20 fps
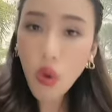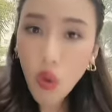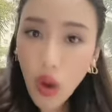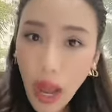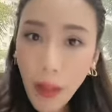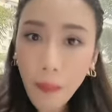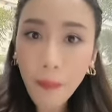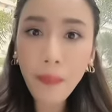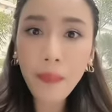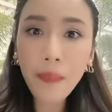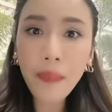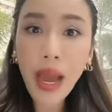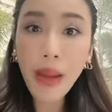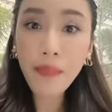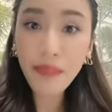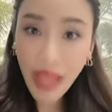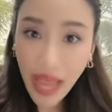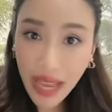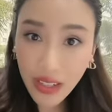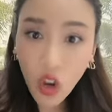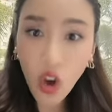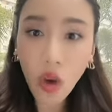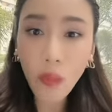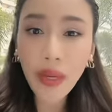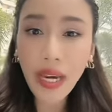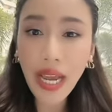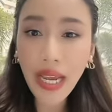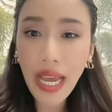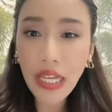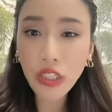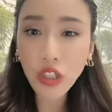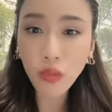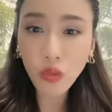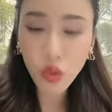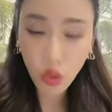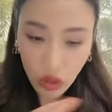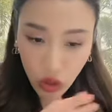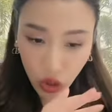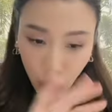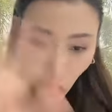เท่ากับอำนาจของพนักงานสอ
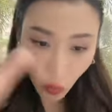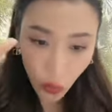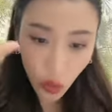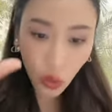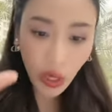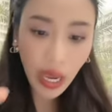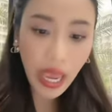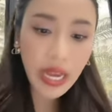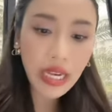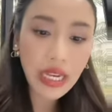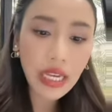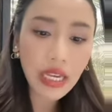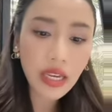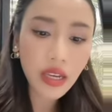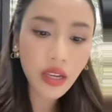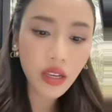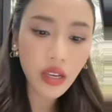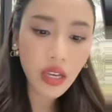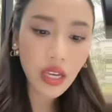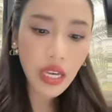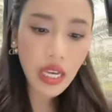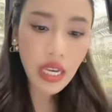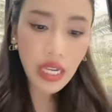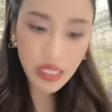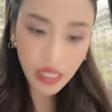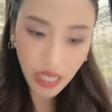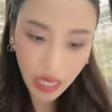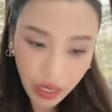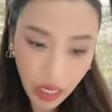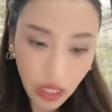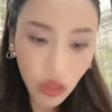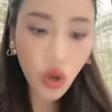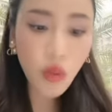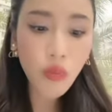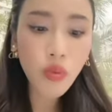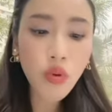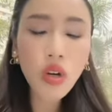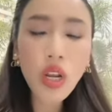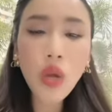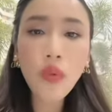บสวนจบอยู่แค่นี้ สิ่งที่ต
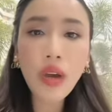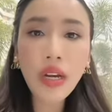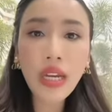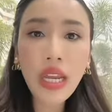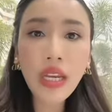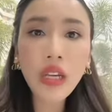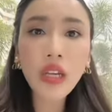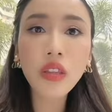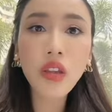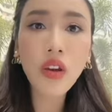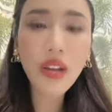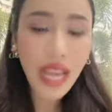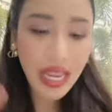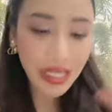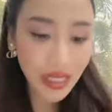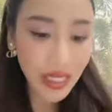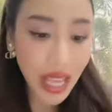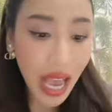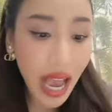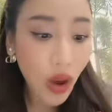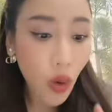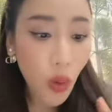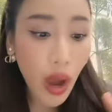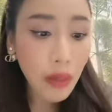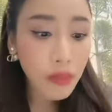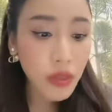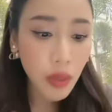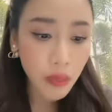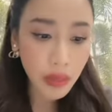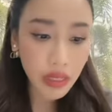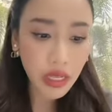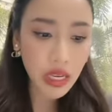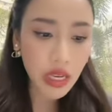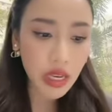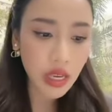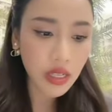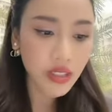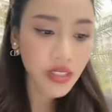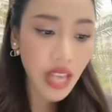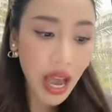นพูดในวันนี้คือต้องการสร้างความสามัค
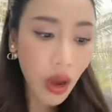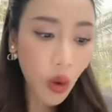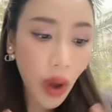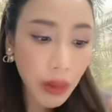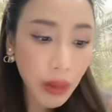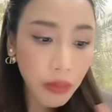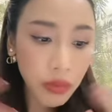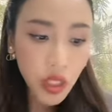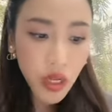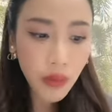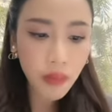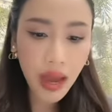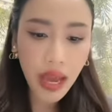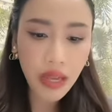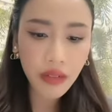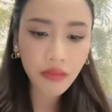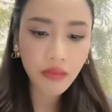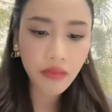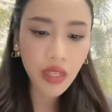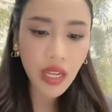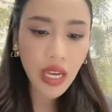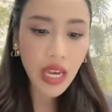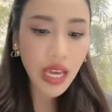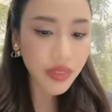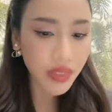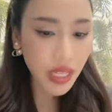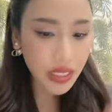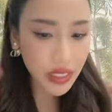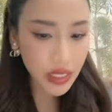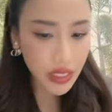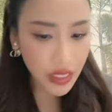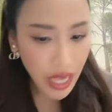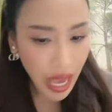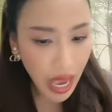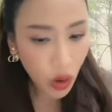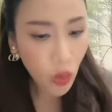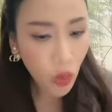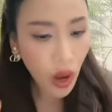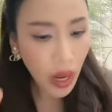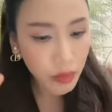คีสร้างความเชื่อมั่น แต่จะส
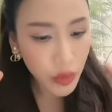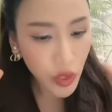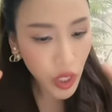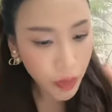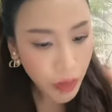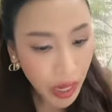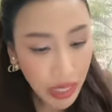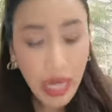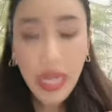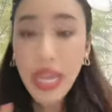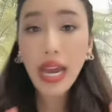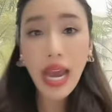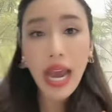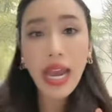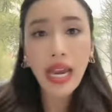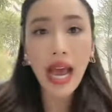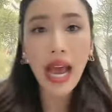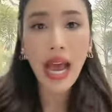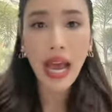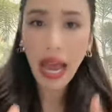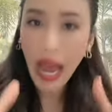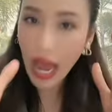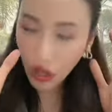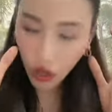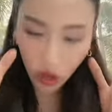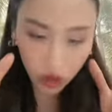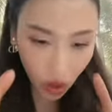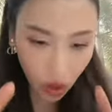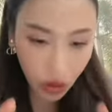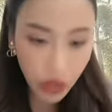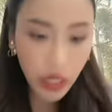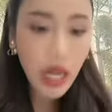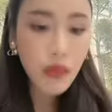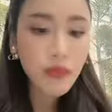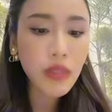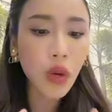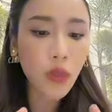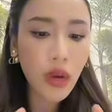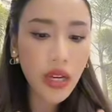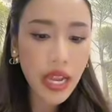ร้างความเชื่อมั่นได้ยังไงล่ะอ่ะก็ต้อง
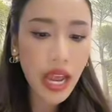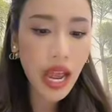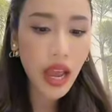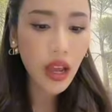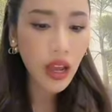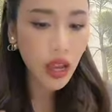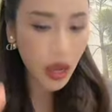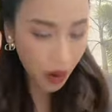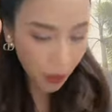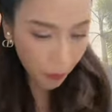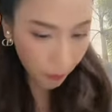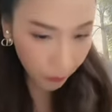เริ่มจากวันเนี้ย